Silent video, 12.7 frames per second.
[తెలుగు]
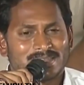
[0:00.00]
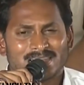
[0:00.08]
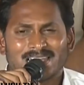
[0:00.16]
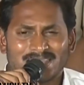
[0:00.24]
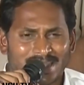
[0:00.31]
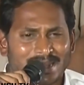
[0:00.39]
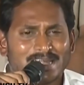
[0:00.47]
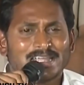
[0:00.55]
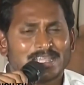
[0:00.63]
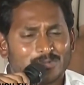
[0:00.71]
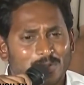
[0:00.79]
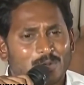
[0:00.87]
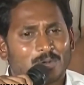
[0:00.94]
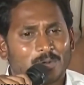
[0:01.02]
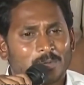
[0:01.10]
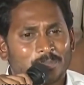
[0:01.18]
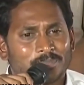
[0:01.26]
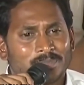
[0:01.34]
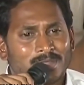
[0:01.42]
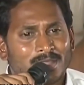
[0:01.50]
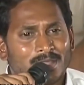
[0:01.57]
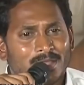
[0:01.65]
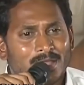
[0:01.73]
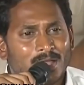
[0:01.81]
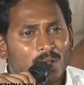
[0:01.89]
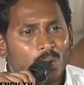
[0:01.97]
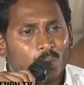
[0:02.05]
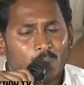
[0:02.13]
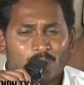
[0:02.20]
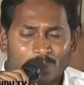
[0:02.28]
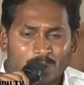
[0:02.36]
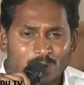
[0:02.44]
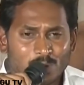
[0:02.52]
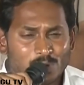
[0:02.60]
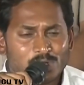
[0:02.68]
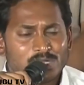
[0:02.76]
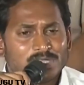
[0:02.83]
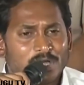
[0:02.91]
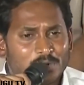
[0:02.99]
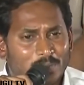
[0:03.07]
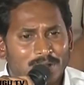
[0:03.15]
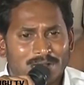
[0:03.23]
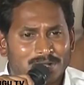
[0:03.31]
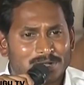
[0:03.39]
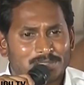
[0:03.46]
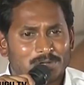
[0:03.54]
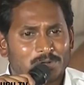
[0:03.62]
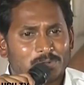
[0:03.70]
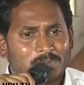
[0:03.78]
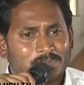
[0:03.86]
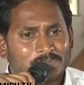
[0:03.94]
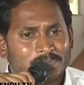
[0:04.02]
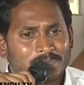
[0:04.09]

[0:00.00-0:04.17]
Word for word: నిజంగా ఎక్కడికి విలువలు విలువల గురించి తాను మాట్లాడతాడు